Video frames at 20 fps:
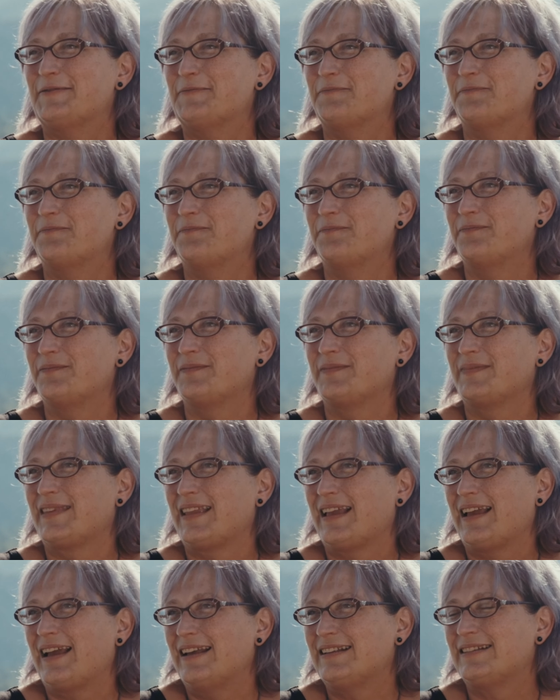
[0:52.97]

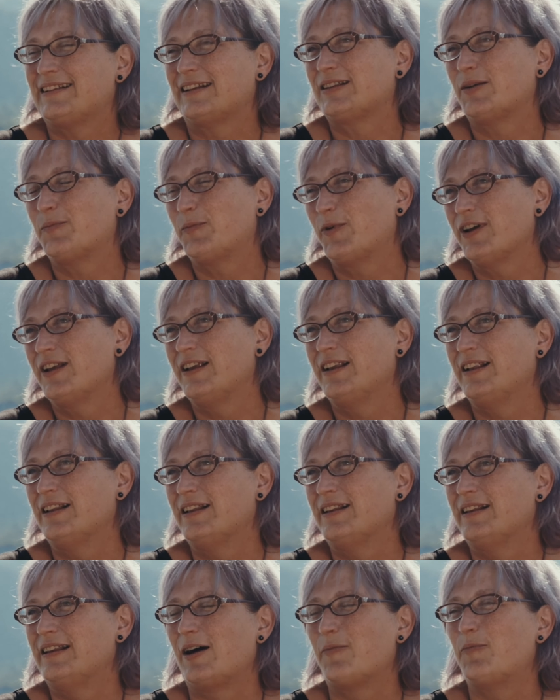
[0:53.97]
è stata
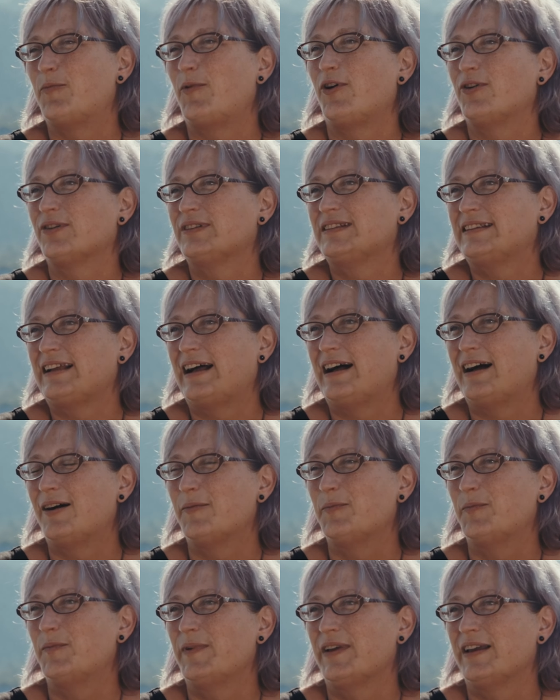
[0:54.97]
poi la
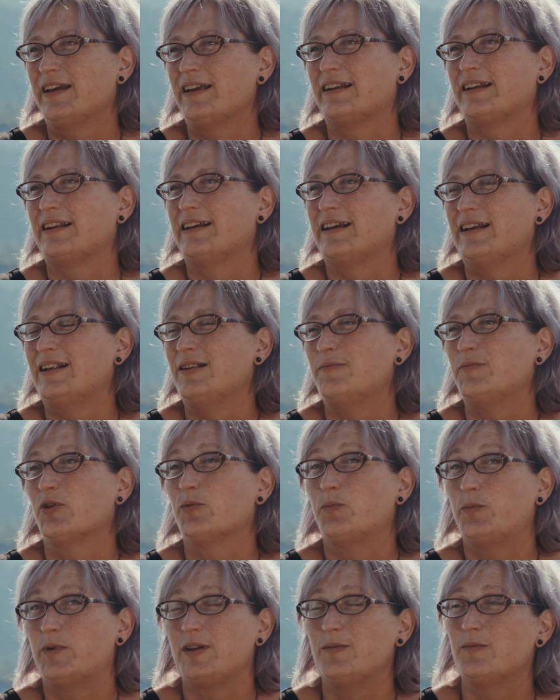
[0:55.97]
porta per il mio
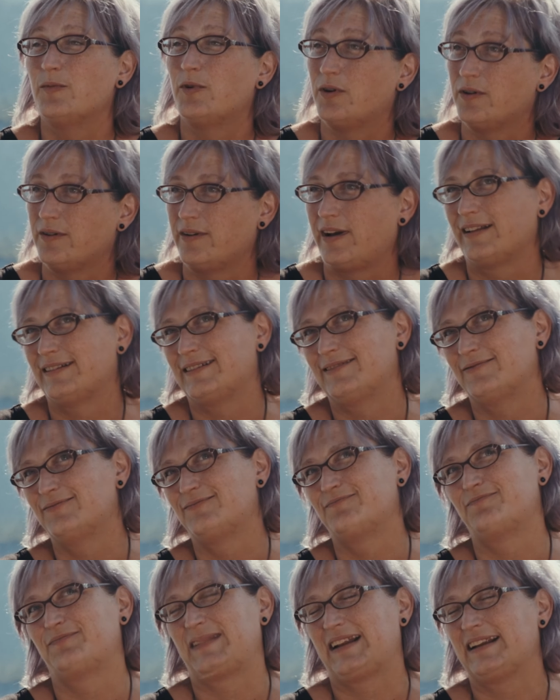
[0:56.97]
primo a
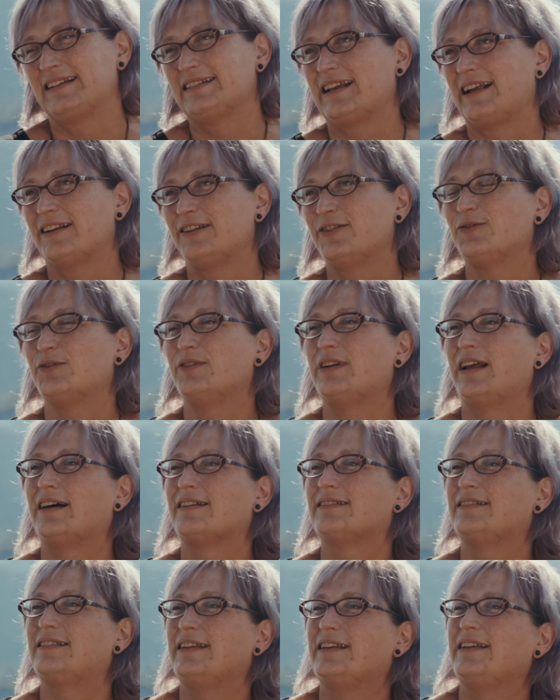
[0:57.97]
30 anni
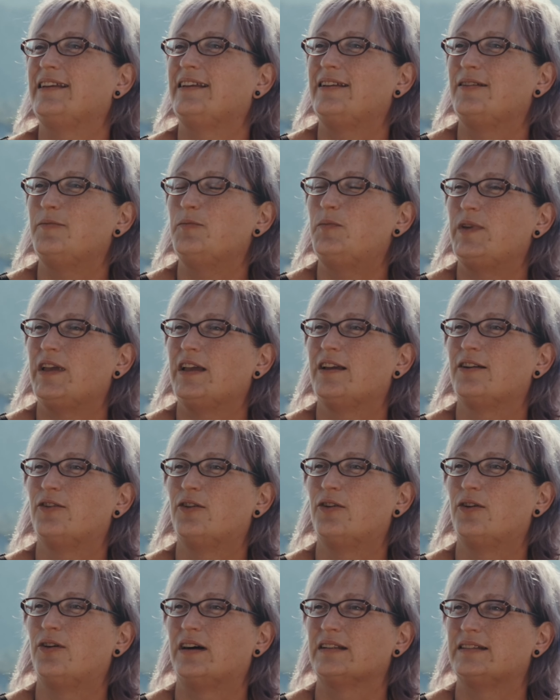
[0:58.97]
suonati
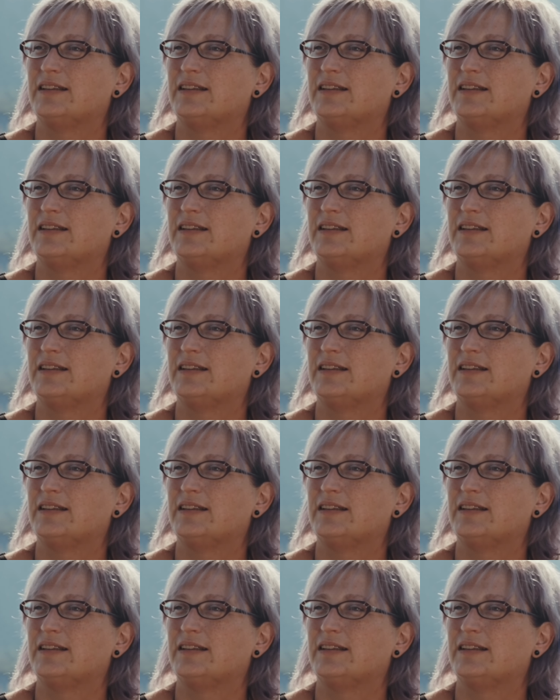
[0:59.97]
impiego a